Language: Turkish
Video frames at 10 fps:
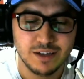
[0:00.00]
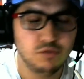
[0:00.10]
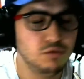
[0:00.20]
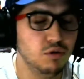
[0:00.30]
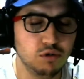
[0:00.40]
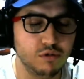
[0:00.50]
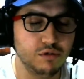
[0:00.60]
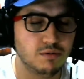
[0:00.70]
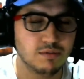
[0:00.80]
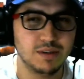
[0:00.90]
Yo, yo,
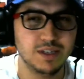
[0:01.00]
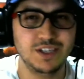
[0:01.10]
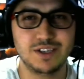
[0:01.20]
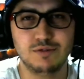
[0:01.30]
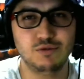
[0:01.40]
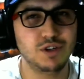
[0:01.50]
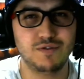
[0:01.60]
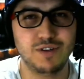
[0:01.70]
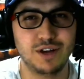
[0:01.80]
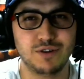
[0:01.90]
hiç ücret
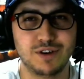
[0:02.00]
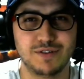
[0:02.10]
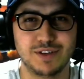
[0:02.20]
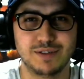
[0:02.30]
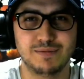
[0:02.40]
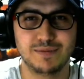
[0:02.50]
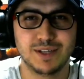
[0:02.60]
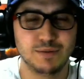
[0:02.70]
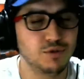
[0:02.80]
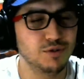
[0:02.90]
falan yok efendim.
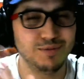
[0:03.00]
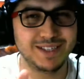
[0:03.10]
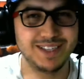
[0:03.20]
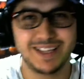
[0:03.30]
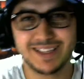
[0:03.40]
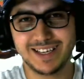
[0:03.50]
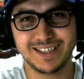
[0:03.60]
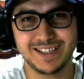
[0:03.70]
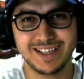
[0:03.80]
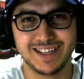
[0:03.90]
Bugün bizden.
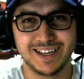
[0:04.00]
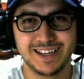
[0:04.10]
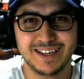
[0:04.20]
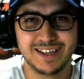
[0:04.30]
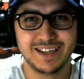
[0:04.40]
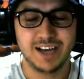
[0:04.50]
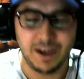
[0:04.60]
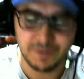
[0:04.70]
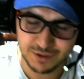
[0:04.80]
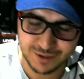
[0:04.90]
Kesinlikle.
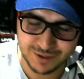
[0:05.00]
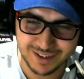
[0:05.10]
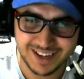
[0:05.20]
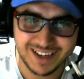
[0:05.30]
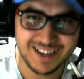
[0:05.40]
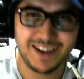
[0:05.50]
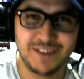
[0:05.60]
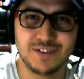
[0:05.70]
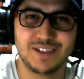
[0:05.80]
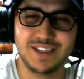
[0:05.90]
Afiyet olsun.
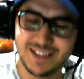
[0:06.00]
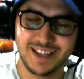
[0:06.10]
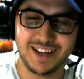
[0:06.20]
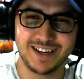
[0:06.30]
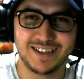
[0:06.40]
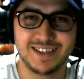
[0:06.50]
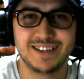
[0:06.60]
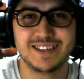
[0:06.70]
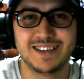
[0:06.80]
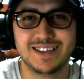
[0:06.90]
Afiyet olsun. İyi seyirler.
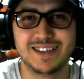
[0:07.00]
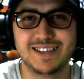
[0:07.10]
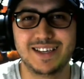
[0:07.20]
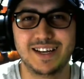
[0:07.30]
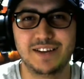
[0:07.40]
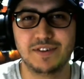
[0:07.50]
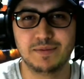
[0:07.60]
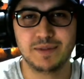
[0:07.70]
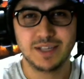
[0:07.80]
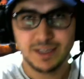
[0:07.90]
İyi seyirler
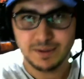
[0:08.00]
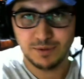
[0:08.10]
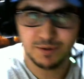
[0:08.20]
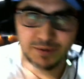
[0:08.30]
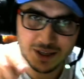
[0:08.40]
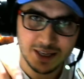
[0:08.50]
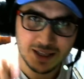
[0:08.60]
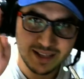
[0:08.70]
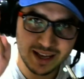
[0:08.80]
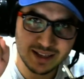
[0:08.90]
efendim. Buyurun.
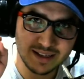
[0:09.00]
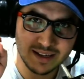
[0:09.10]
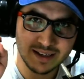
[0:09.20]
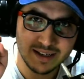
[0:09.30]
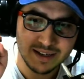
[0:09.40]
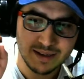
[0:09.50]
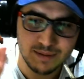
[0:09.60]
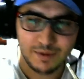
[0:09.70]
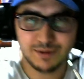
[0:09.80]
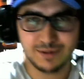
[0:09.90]
Tek tık.
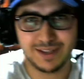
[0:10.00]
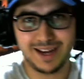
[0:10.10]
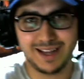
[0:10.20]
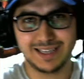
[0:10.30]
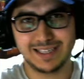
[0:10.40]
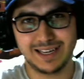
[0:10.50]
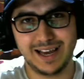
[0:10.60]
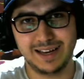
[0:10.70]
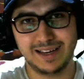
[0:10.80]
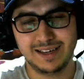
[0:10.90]
Biliyorsunuz arkadaşlar
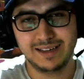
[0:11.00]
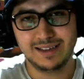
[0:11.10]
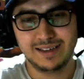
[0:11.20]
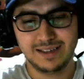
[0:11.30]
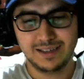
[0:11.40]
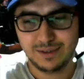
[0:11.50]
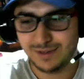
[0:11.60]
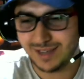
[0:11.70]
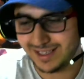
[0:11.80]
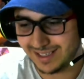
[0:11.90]
yani
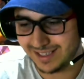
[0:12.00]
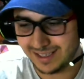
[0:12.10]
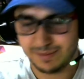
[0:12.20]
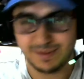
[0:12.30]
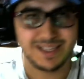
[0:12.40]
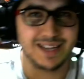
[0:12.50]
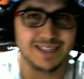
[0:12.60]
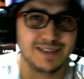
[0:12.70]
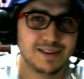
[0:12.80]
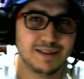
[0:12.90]
ücretsiz. Bizde her
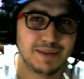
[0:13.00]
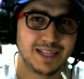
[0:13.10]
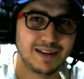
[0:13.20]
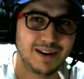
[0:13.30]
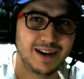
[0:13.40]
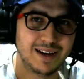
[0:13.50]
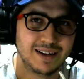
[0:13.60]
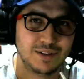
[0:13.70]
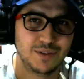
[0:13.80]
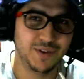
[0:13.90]
şey bedava.
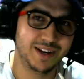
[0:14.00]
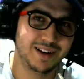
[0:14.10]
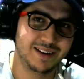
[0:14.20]
Lütfen.